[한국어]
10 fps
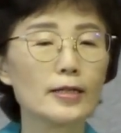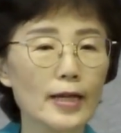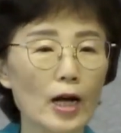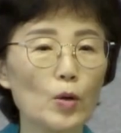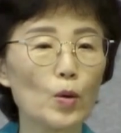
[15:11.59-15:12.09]

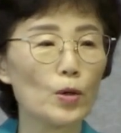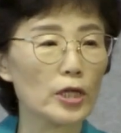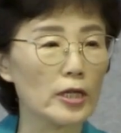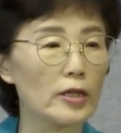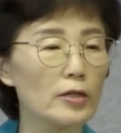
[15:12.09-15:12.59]
찾고
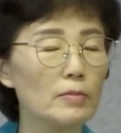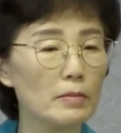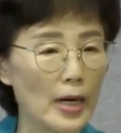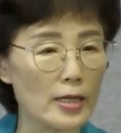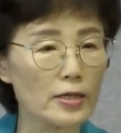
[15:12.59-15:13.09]
있는
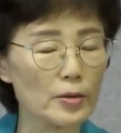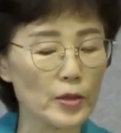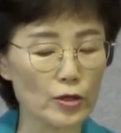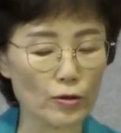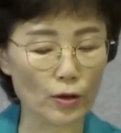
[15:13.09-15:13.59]

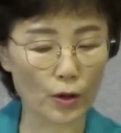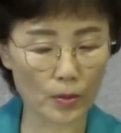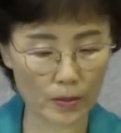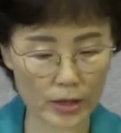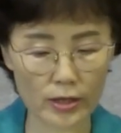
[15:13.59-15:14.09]
말씀인 줄로
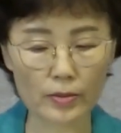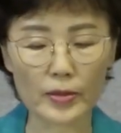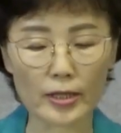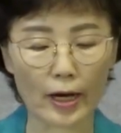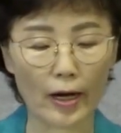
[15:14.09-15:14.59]

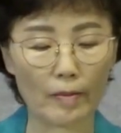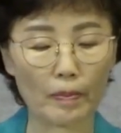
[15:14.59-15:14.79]
믿습니다.